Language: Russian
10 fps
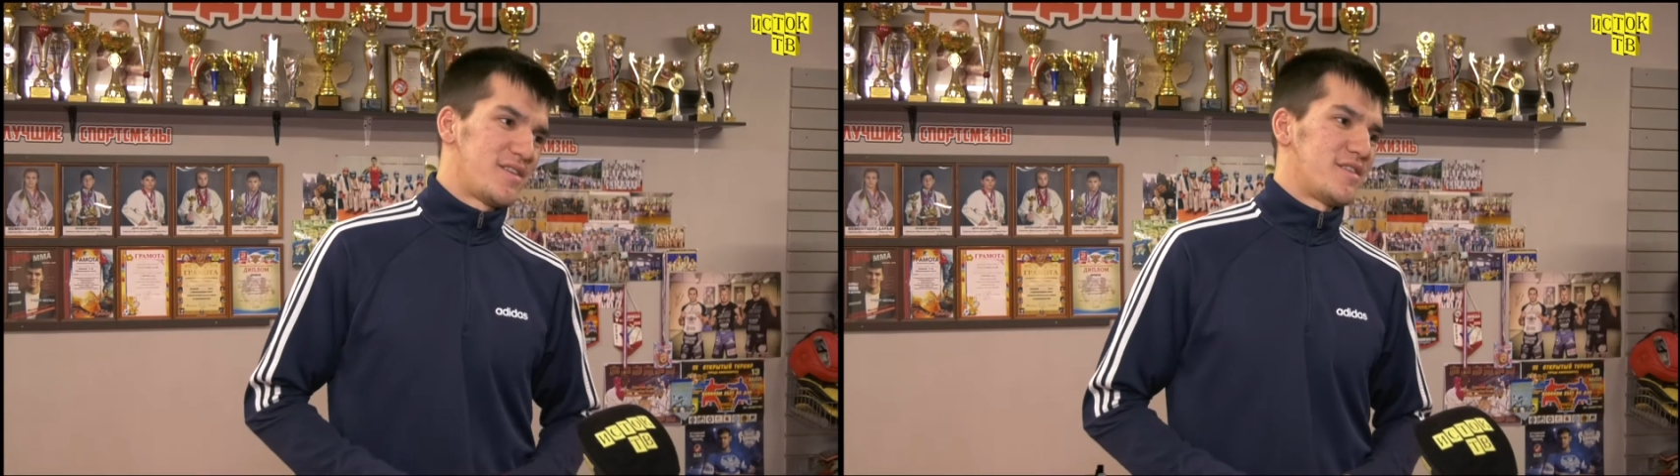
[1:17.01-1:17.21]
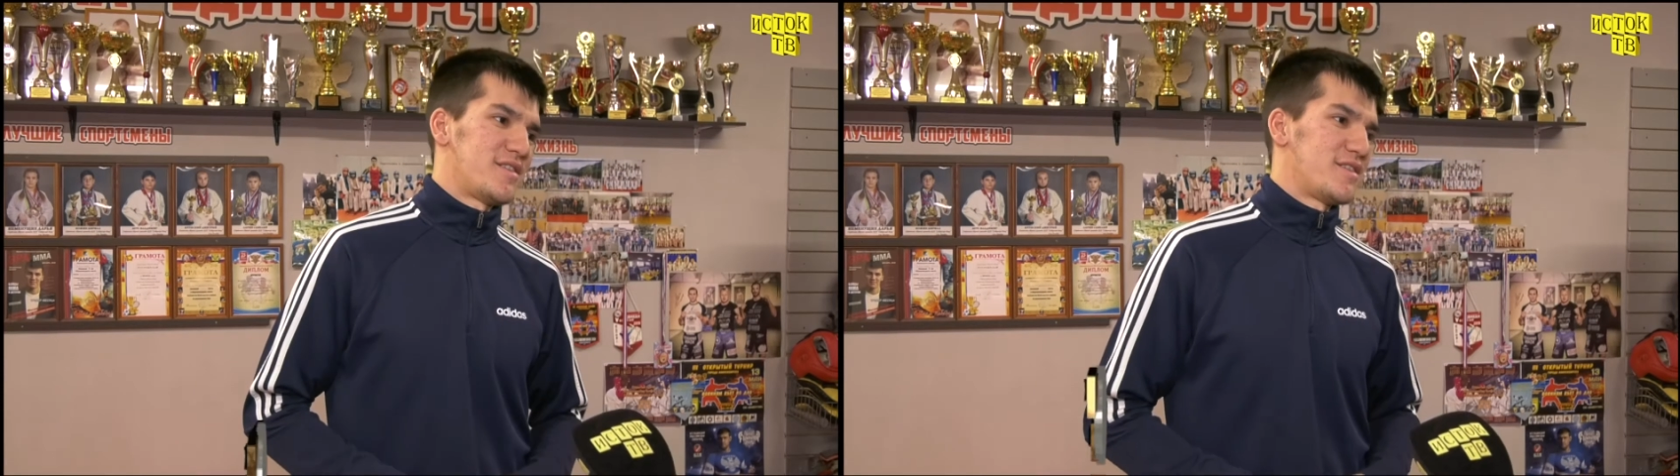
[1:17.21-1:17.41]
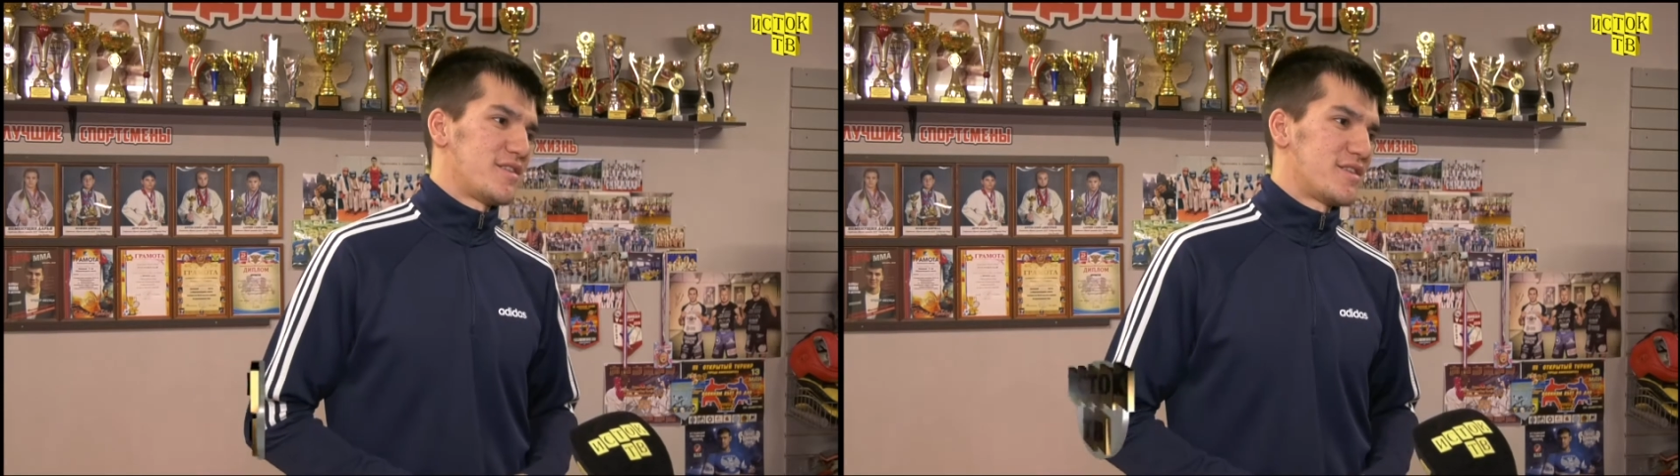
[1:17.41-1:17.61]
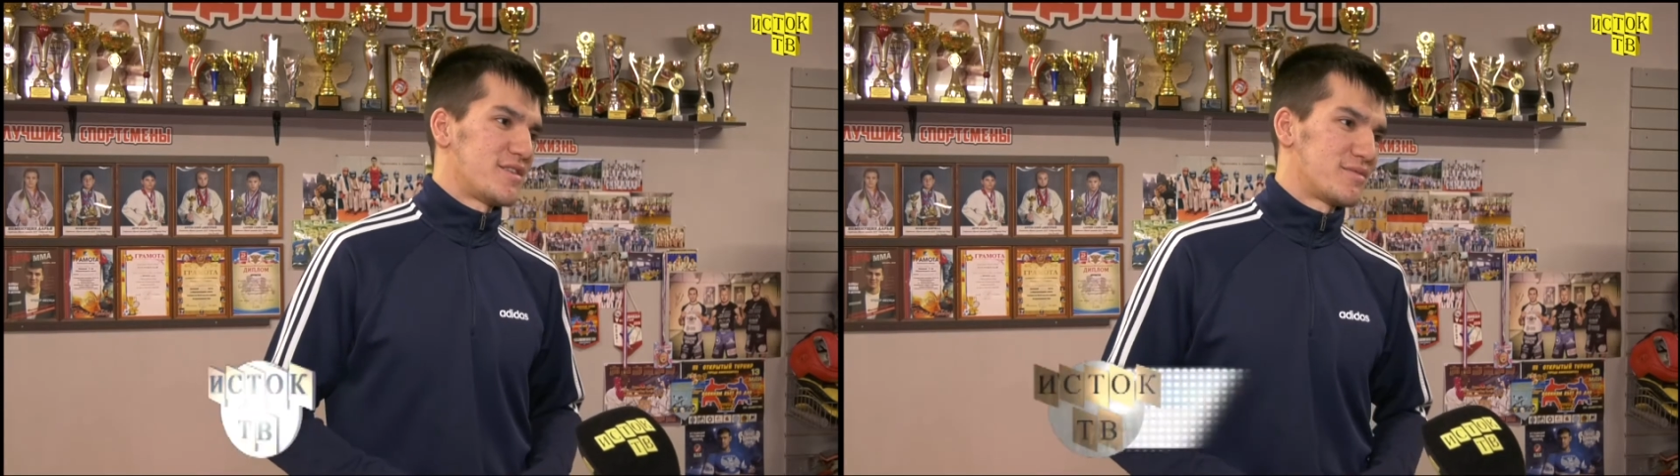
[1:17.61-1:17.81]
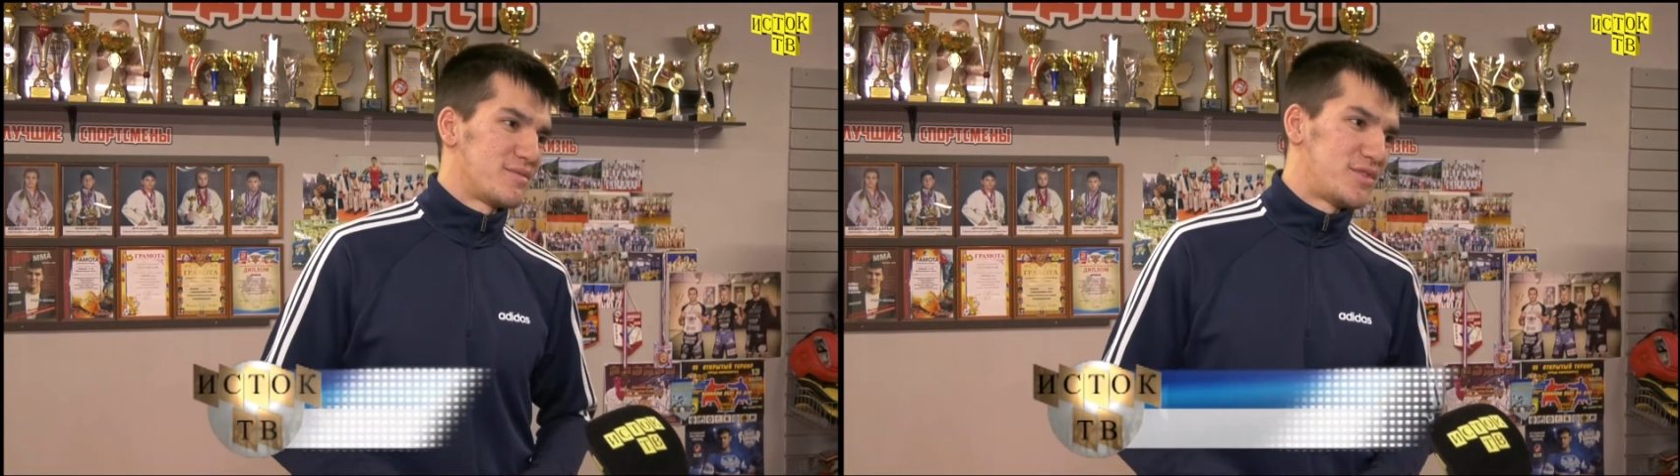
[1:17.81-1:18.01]

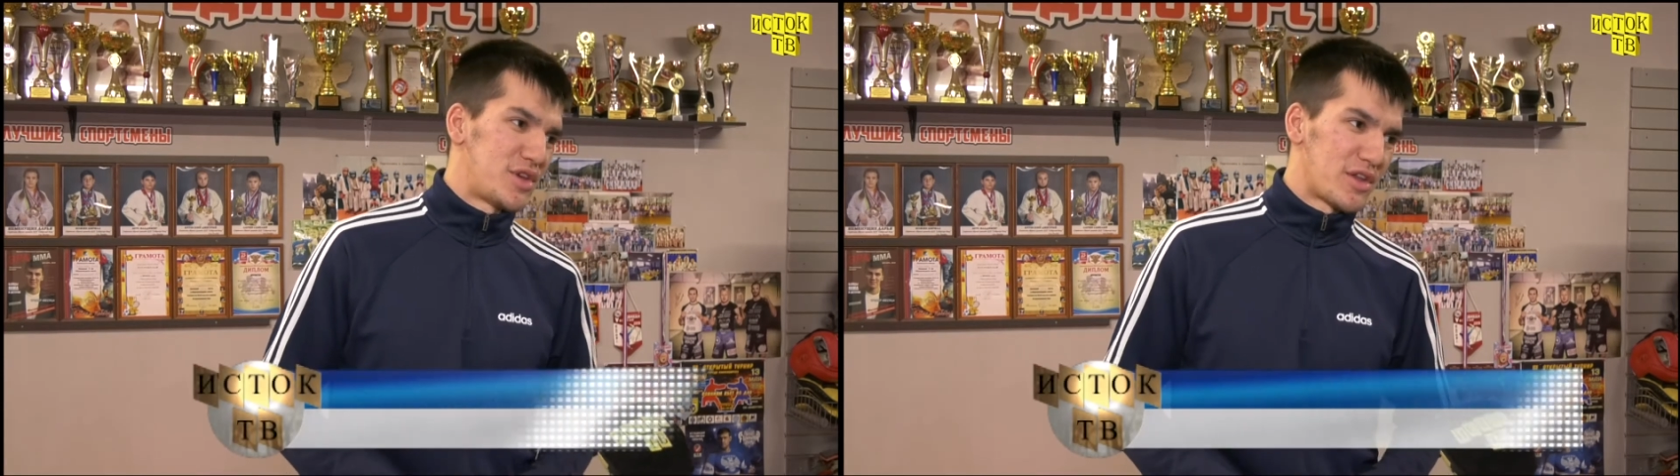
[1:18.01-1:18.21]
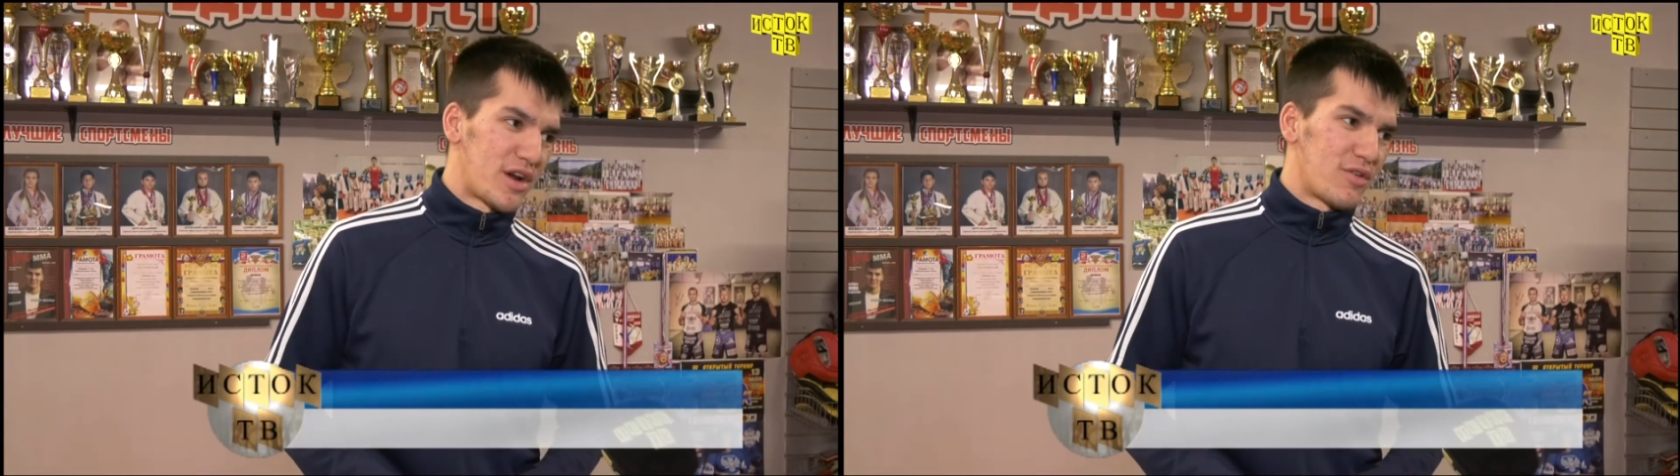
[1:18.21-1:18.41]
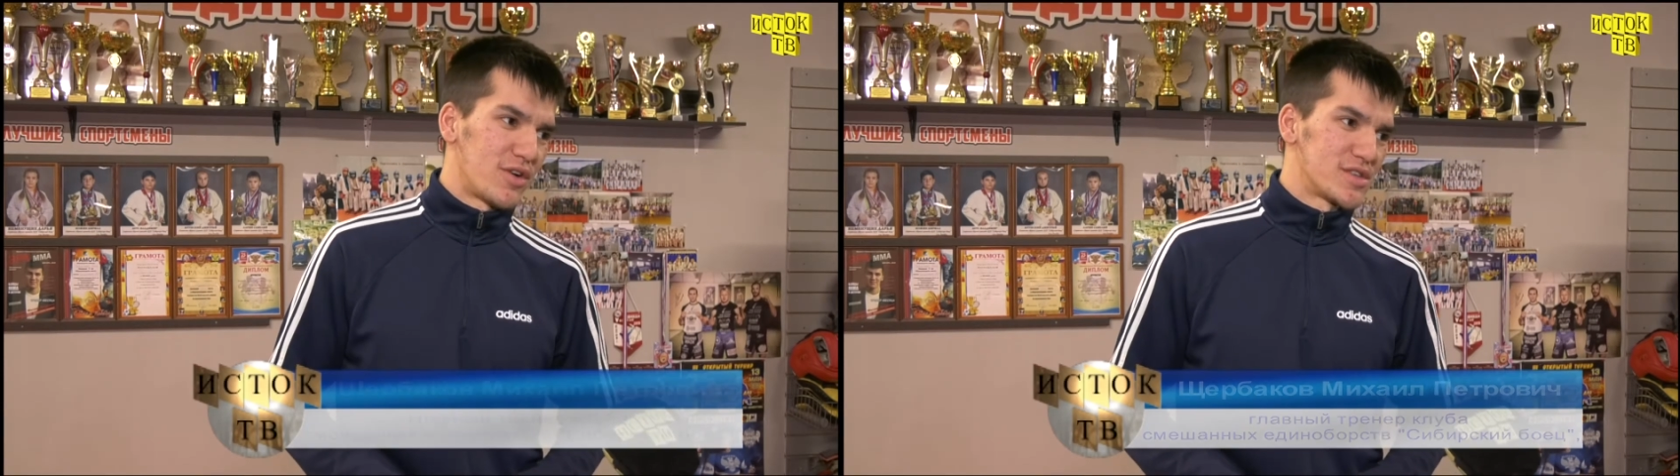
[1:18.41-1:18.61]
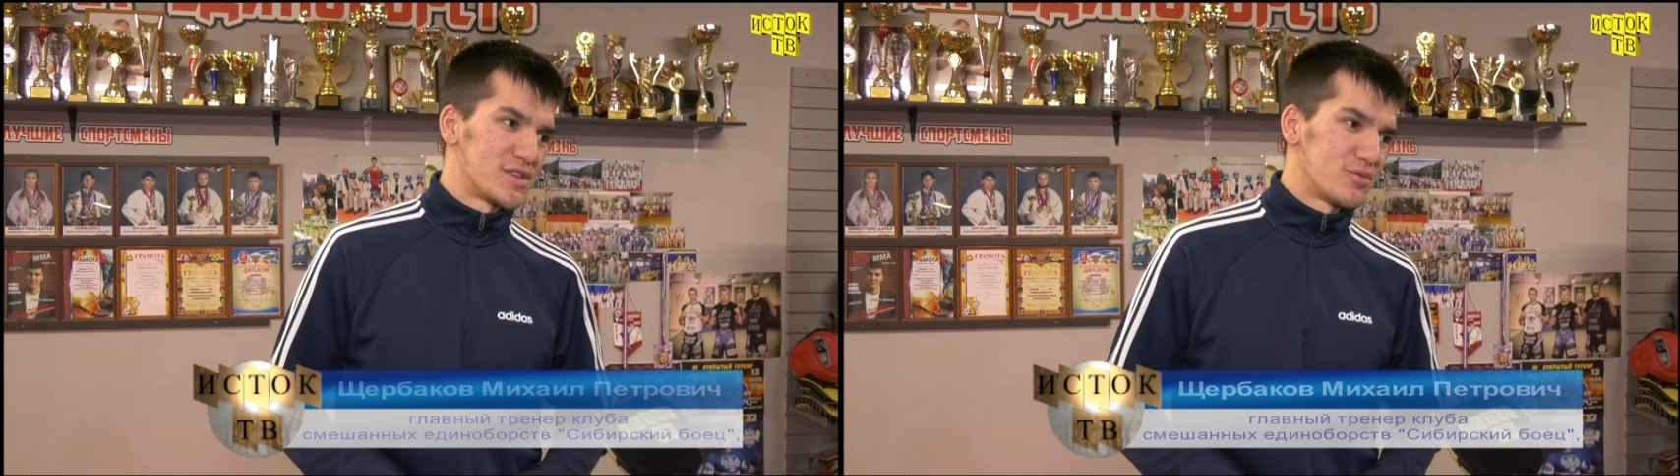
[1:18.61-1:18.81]
А, тренировался